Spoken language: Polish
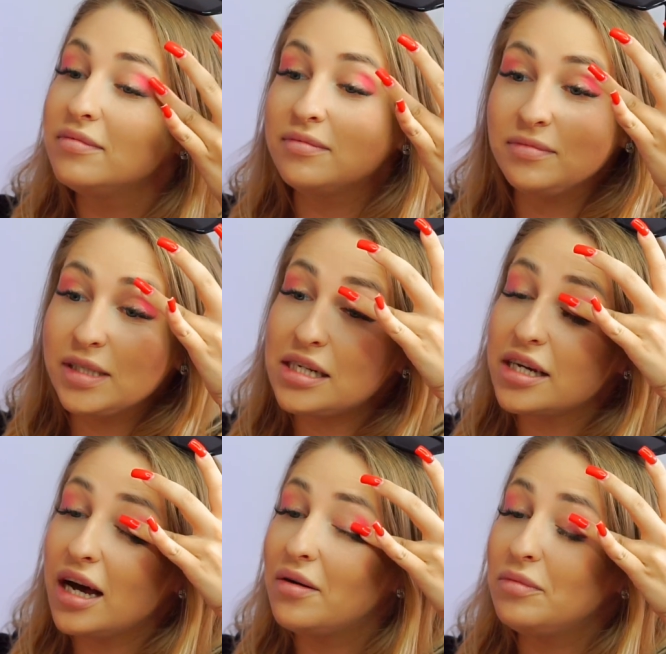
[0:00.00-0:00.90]
mm,
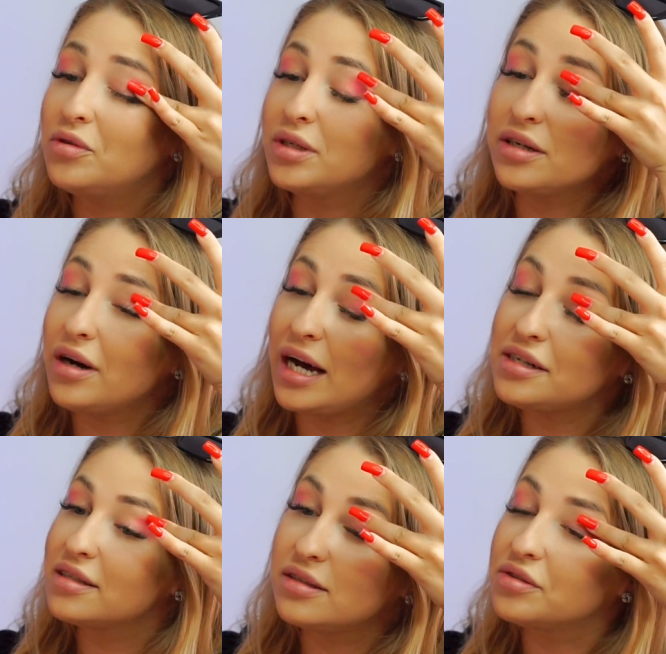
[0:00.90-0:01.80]
zaczekałam u niego,
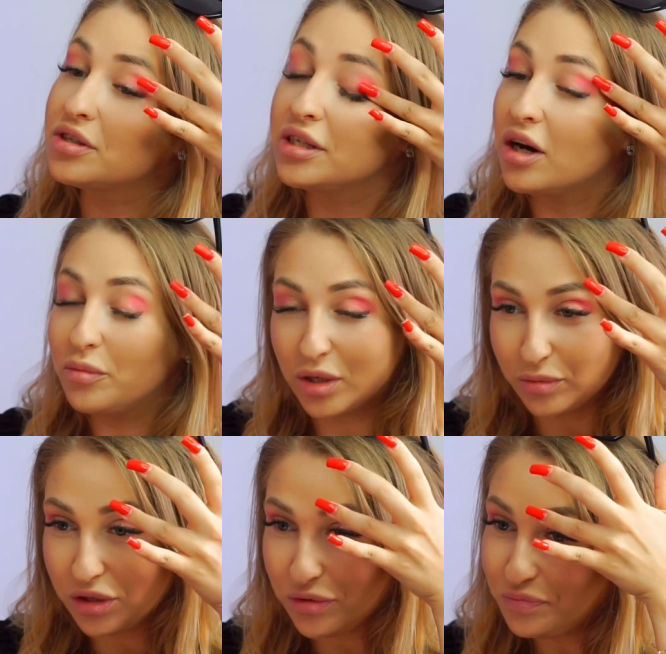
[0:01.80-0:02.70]
aż zdąży je
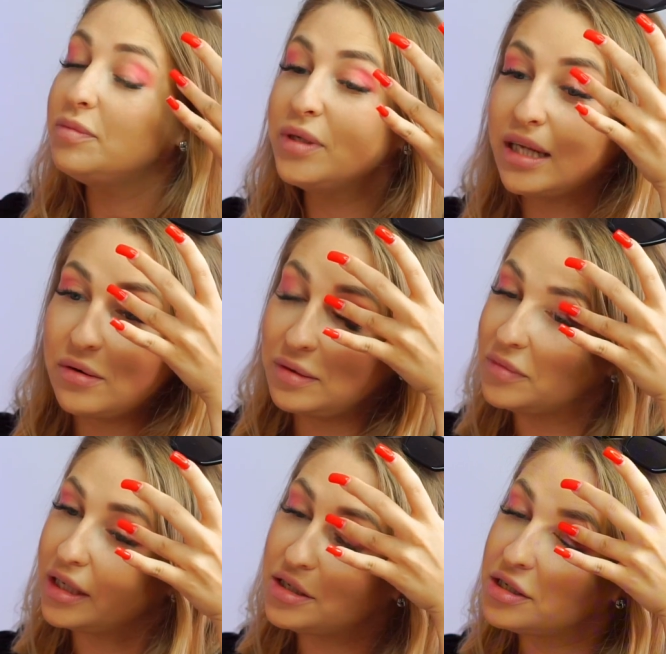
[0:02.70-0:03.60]
obrobić. Wypytałam
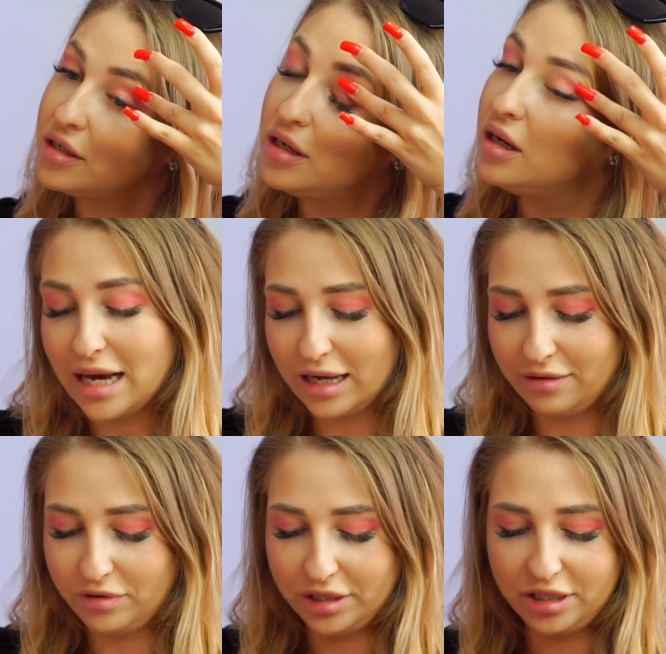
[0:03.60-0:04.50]
też, jaka
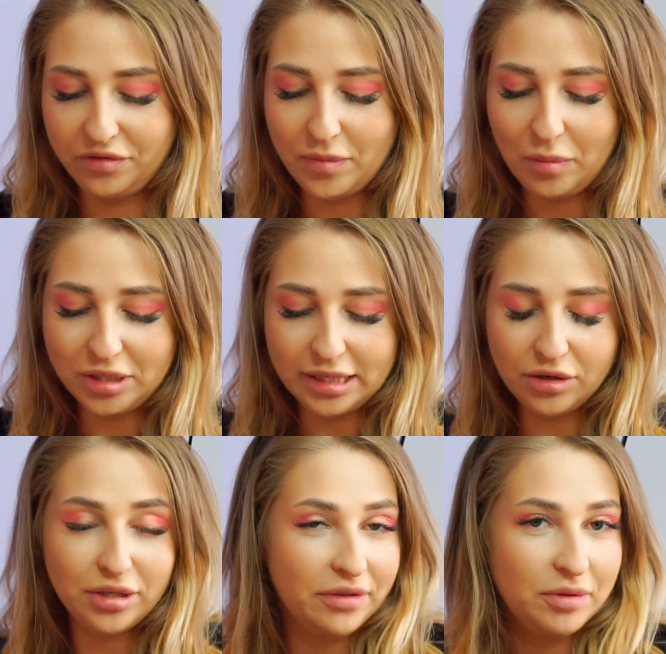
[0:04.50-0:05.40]
właściwie ma być
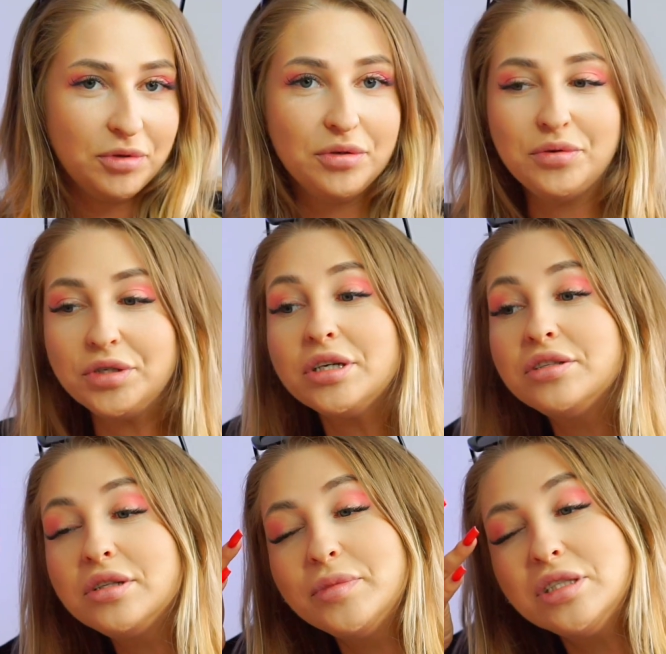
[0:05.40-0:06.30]
nagroda w tym konkursie,
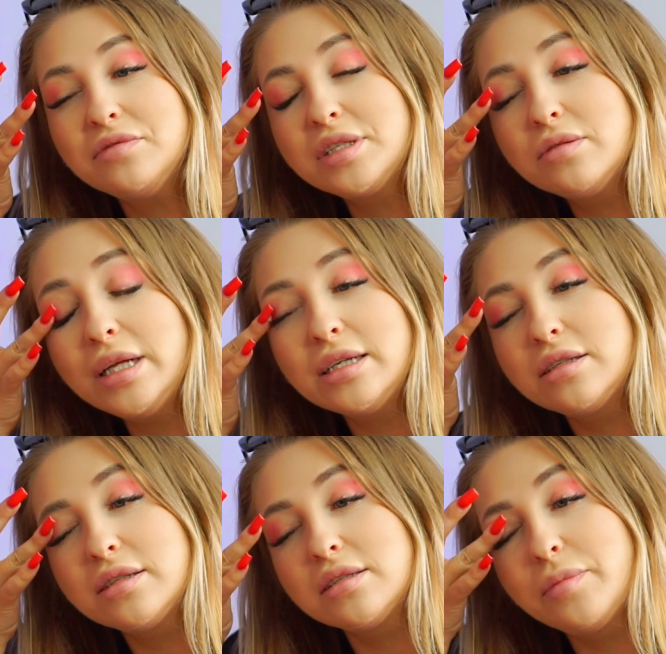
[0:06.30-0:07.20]
gdzie to będzie wysyłane,
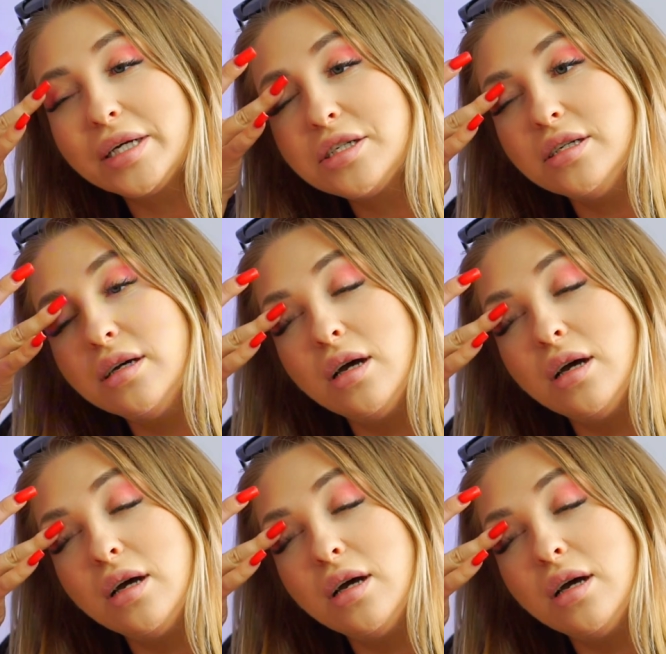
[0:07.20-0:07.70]
kto to zobaczy.